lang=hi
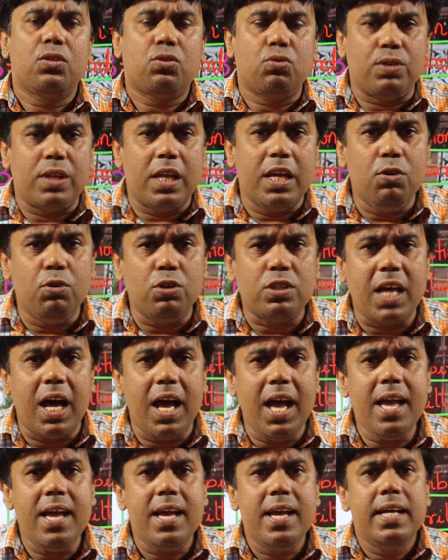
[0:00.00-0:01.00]
तो नहीं होता
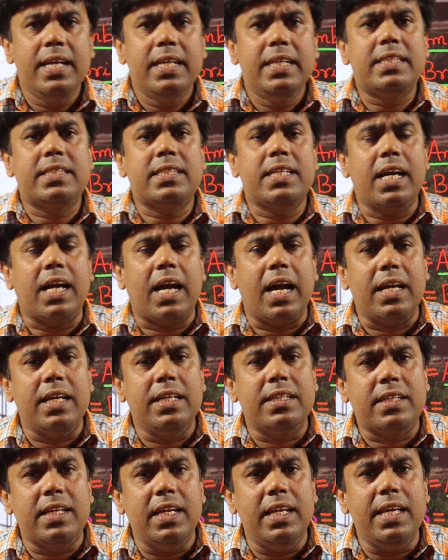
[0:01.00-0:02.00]
है इसके
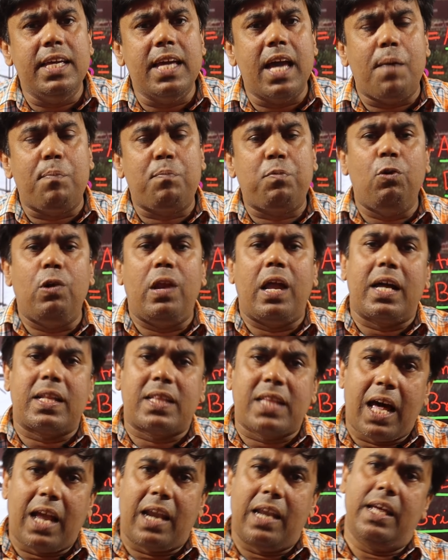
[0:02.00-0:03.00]
इसके लिए आपको
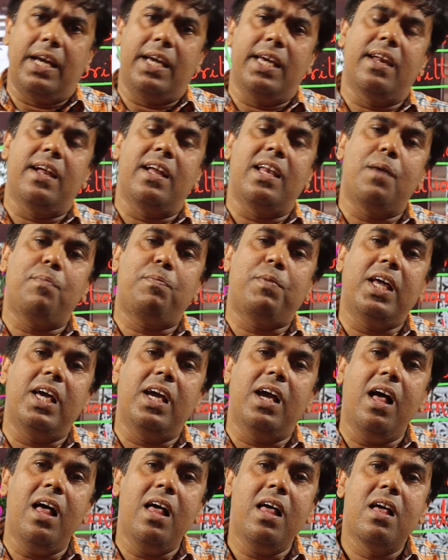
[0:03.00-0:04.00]
लगातार लगे रहना
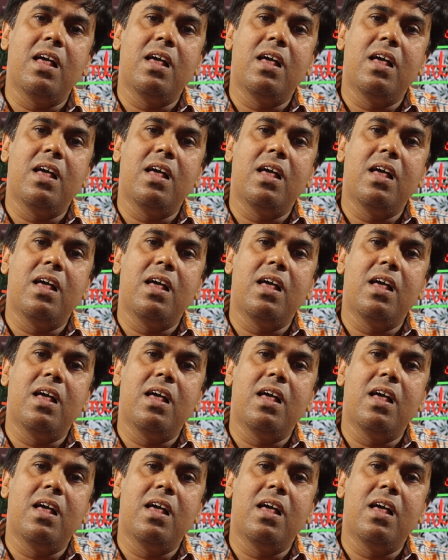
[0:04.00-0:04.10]
पड़ेगा